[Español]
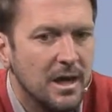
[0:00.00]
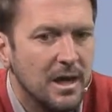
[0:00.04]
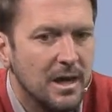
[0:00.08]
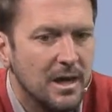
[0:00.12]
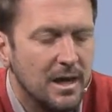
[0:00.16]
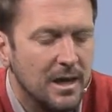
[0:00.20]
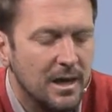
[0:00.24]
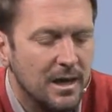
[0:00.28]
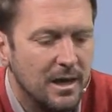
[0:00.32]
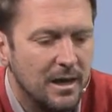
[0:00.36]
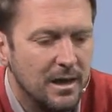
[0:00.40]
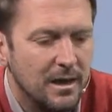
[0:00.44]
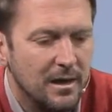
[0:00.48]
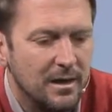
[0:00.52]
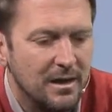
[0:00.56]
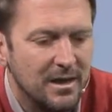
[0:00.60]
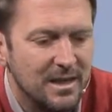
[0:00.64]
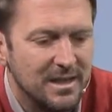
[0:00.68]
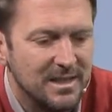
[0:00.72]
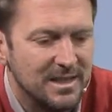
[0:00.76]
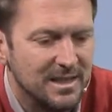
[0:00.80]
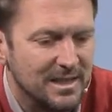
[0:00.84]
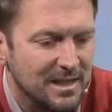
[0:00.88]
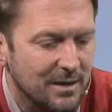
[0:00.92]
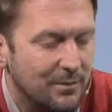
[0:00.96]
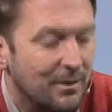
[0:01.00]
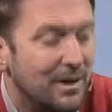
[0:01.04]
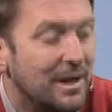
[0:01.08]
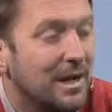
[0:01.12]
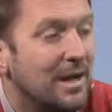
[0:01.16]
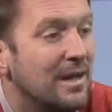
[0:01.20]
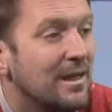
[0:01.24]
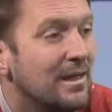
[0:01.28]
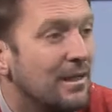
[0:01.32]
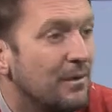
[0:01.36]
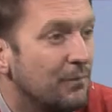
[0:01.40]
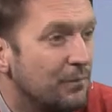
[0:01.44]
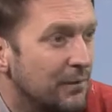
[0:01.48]
eh, y se
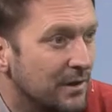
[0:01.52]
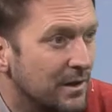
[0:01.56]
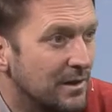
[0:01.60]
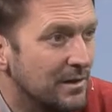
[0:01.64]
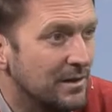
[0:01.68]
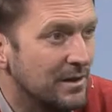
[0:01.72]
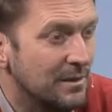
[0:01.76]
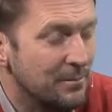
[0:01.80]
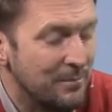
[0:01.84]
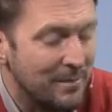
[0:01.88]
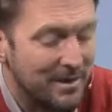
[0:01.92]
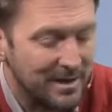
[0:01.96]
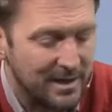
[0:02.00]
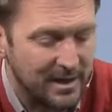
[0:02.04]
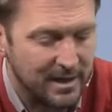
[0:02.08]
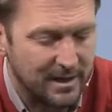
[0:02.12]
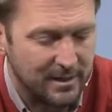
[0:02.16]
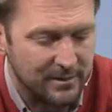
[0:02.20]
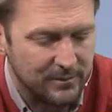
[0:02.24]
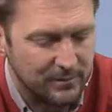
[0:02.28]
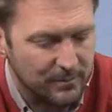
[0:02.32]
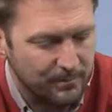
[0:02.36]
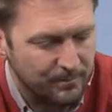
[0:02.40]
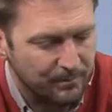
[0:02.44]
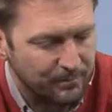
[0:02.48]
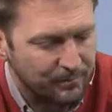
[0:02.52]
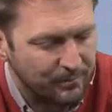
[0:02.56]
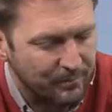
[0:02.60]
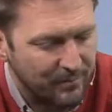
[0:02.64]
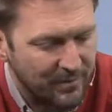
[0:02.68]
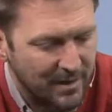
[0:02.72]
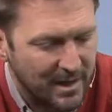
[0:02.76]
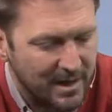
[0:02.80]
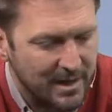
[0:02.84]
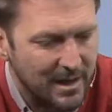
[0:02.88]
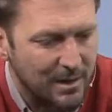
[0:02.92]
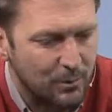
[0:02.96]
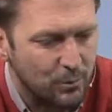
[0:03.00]
trabaja de diferentes maneras
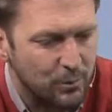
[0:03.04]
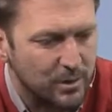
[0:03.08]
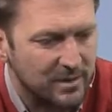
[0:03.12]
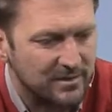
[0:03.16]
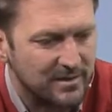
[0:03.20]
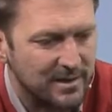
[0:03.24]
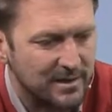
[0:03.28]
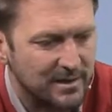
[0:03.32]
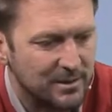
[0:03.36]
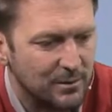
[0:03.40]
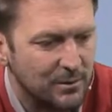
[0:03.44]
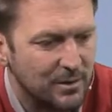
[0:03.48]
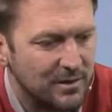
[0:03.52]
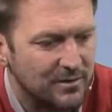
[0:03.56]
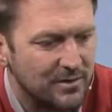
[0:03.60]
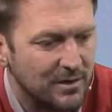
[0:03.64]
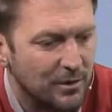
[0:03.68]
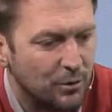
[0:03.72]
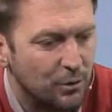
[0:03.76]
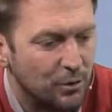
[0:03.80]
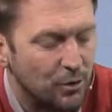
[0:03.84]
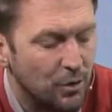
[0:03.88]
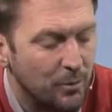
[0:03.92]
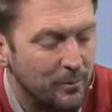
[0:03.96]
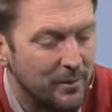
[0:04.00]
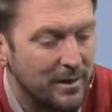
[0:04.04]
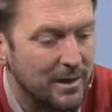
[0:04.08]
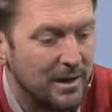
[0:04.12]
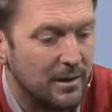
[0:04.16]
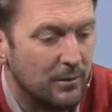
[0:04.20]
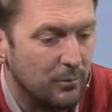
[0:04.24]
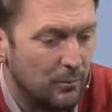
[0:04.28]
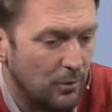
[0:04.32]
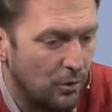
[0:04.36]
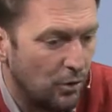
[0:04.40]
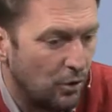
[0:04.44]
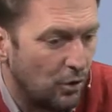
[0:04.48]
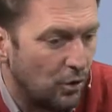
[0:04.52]
hay algunas actividades
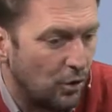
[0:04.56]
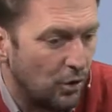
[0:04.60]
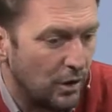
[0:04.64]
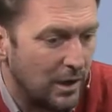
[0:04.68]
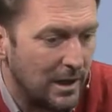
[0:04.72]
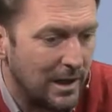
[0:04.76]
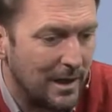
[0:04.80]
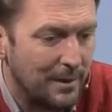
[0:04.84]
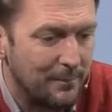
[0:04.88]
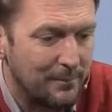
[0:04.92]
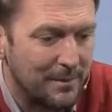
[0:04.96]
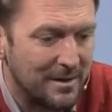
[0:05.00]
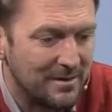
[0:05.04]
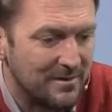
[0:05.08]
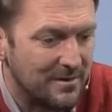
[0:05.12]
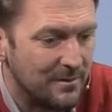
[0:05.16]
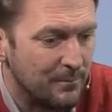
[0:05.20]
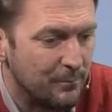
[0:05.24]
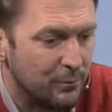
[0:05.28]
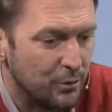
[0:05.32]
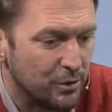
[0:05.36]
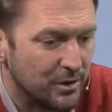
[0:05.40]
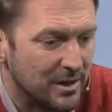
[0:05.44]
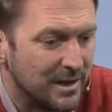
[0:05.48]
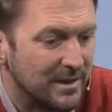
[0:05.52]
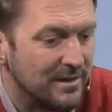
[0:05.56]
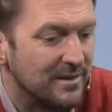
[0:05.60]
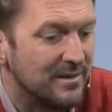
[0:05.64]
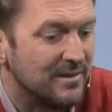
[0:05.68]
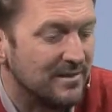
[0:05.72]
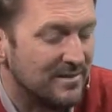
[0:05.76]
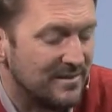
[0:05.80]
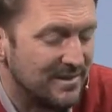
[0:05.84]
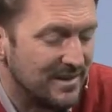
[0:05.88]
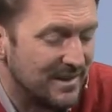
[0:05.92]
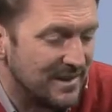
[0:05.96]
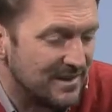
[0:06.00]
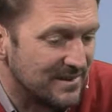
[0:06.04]
económicas. Hoy la más importante
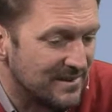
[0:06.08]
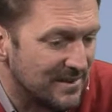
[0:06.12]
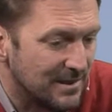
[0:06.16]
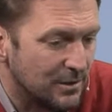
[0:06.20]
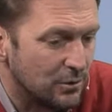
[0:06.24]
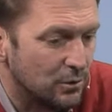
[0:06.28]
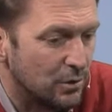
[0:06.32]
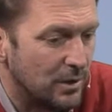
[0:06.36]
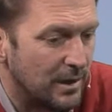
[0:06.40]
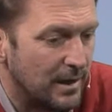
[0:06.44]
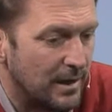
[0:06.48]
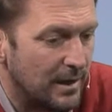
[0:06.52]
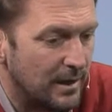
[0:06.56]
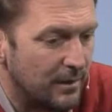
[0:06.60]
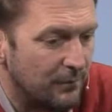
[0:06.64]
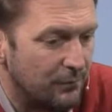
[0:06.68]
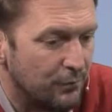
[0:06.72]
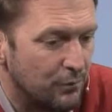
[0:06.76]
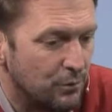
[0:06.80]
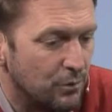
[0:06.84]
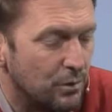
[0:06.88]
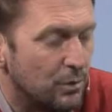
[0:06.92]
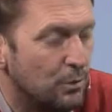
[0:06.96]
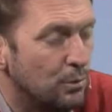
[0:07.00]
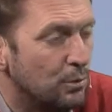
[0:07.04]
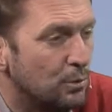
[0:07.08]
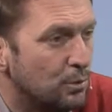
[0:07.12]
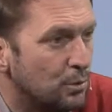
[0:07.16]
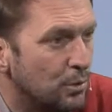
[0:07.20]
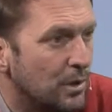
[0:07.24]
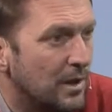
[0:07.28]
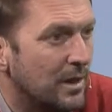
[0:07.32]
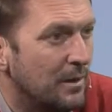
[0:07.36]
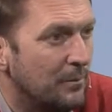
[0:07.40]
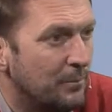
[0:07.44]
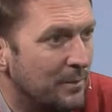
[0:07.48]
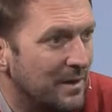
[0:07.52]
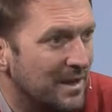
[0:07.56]
sigue siendo la
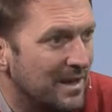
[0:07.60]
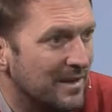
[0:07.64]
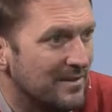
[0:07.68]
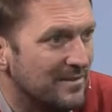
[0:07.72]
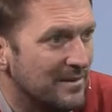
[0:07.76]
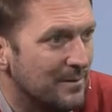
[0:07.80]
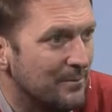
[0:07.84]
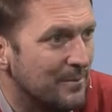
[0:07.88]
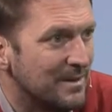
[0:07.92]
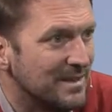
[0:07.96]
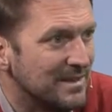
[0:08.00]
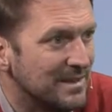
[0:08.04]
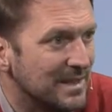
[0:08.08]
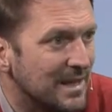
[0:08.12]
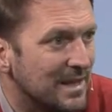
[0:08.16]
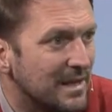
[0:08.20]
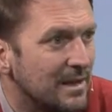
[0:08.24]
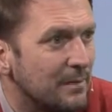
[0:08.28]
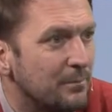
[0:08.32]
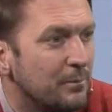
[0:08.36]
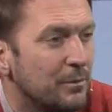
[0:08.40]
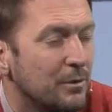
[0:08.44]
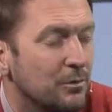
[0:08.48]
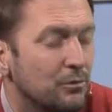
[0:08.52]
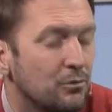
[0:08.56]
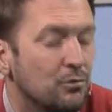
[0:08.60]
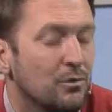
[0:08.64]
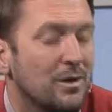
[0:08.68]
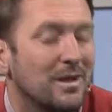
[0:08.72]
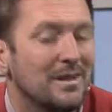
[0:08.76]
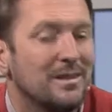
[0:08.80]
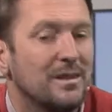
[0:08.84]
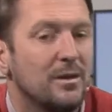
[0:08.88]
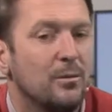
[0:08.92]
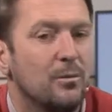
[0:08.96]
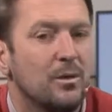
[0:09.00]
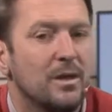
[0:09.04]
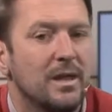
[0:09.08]
fruticultura de peras y manzanas, pero es una
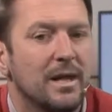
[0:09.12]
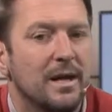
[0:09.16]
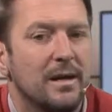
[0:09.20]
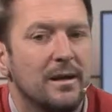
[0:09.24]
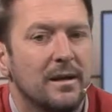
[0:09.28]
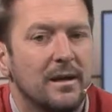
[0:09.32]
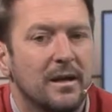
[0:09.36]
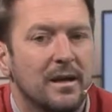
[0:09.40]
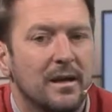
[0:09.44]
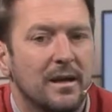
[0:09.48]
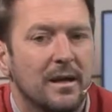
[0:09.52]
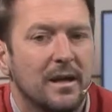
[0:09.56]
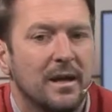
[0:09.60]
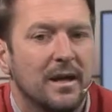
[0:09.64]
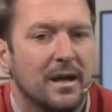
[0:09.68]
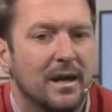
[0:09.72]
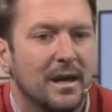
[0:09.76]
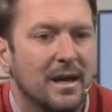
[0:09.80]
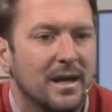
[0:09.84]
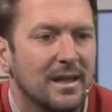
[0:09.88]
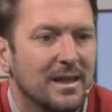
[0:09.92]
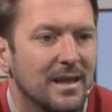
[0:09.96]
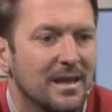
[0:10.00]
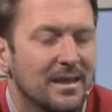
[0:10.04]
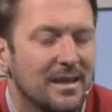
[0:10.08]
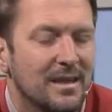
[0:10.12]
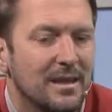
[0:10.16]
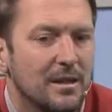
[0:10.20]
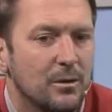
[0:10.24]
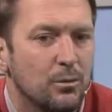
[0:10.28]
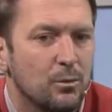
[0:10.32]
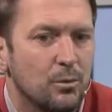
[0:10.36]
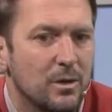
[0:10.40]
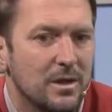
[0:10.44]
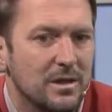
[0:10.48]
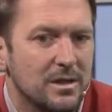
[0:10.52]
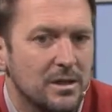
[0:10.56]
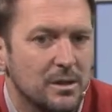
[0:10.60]
actividad que está
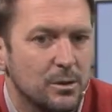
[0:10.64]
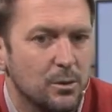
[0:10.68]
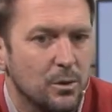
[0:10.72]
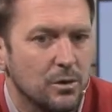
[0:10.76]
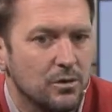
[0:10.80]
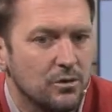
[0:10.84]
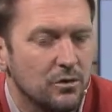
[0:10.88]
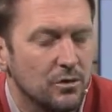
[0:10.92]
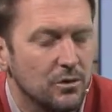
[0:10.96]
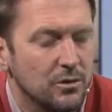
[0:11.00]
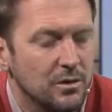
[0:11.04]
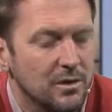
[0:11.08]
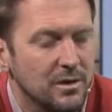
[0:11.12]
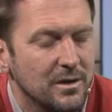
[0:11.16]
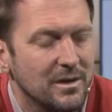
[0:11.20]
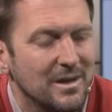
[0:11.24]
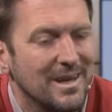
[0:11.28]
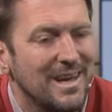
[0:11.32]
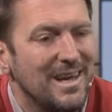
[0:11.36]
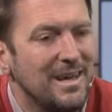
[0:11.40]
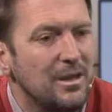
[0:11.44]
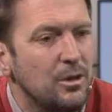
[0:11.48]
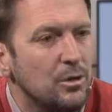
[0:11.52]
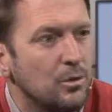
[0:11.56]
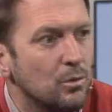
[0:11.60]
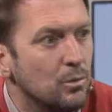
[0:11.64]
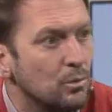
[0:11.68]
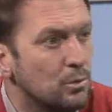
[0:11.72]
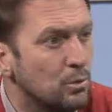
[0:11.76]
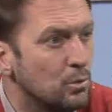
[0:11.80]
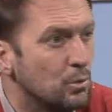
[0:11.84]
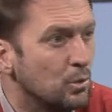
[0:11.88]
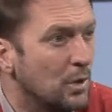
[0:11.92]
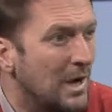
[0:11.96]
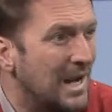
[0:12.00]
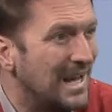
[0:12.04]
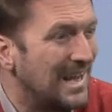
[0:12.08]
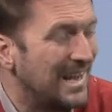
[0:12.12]
teniendo una situación
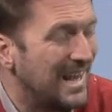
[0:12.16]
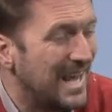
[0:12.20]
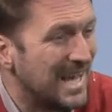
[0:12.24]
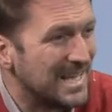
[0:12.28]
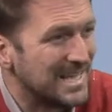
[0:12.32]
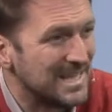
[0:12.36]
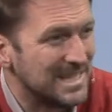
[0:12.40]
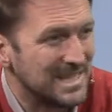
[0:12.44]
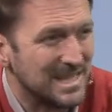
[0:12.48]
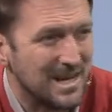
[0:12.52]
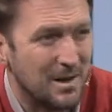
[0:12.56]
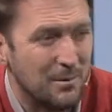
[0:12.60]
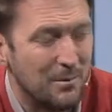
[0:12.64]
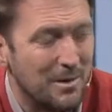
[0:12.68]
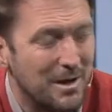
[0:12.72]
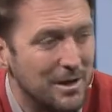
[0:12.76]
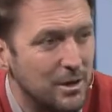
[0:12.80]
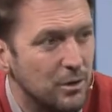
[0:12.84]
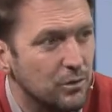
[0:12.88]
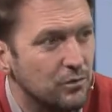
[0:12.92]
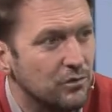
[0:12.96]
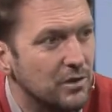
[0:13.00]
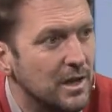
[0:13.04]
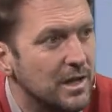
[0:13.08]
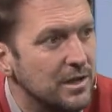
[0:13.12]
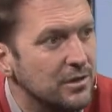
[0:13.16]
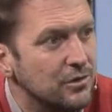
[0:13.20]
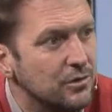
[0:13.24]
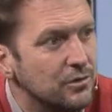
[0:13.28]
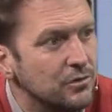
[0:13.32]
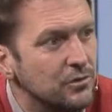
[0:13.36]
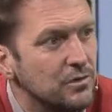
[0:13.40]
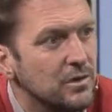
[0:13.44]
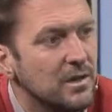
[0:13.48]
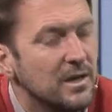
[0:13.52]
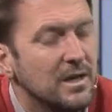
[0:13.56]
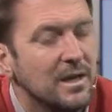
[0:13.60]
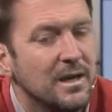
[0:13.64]
estructural de hace ya varios
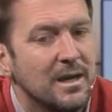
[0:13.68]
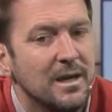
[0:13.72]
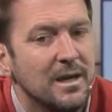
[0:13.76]
años,